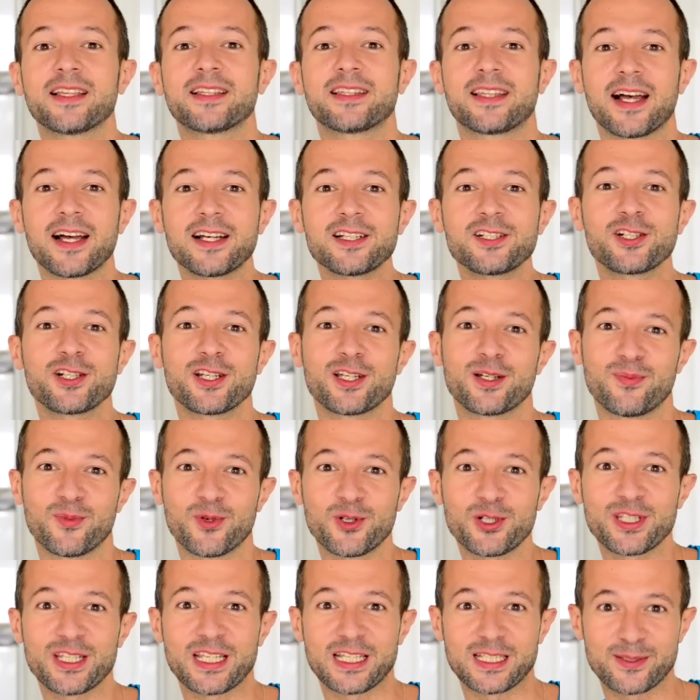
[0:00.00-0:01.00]
Также их
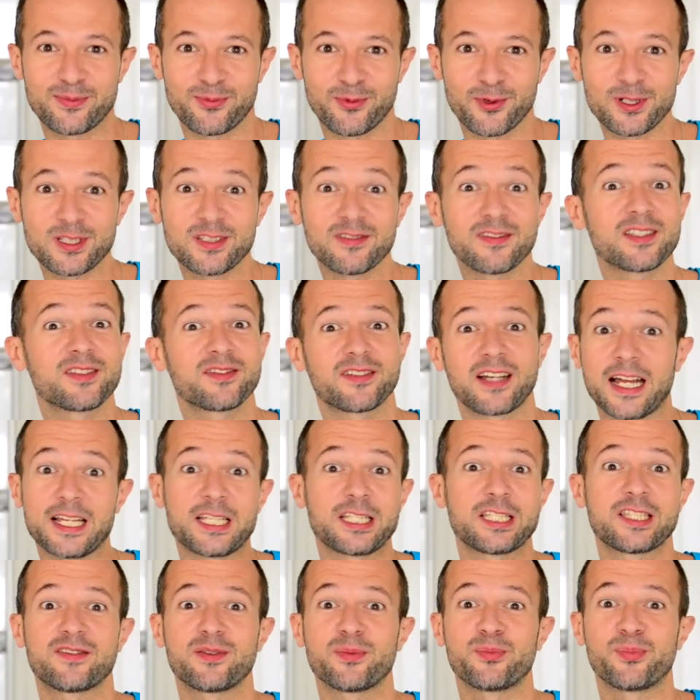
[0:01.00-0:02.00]
можно использовать в
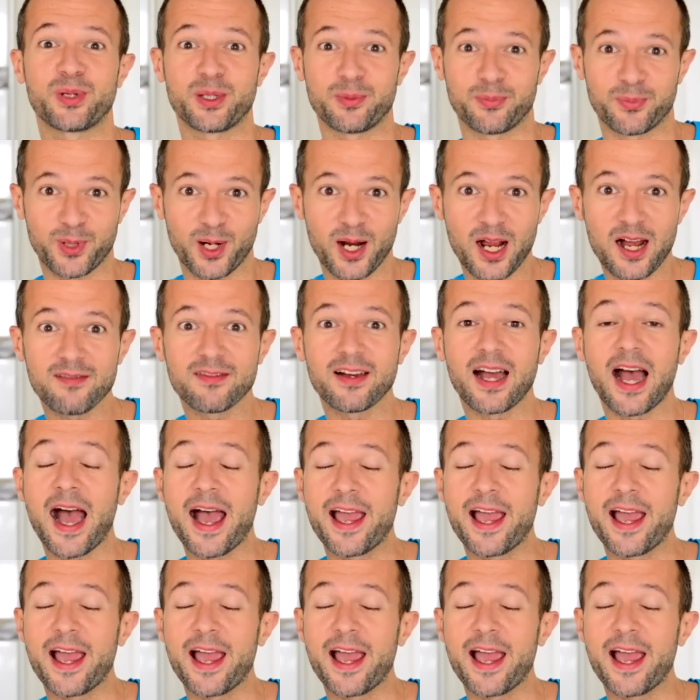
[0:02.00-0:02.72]
качестве приправы,